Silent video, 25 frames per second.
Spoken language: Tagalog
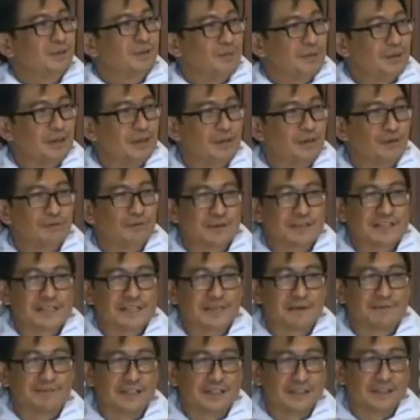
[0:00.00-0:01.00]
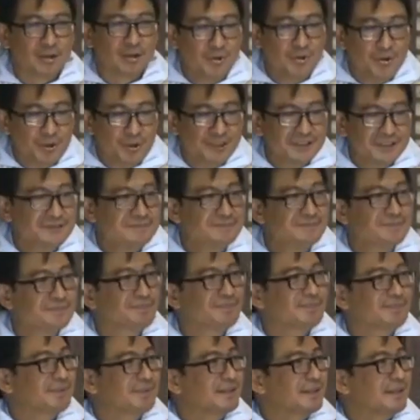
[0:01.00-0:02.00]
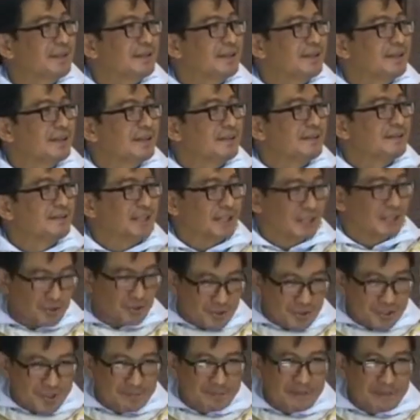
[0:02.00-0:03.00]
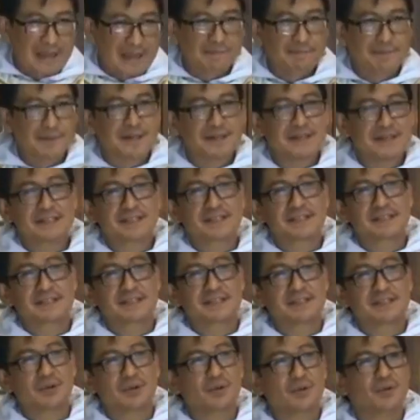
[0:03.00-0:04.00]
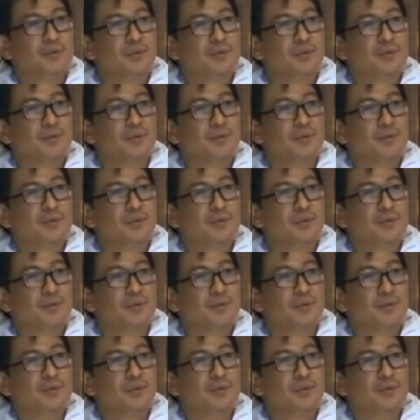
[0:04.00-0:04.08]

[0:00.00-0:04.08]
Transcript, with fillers: We look for something good, the newspapers,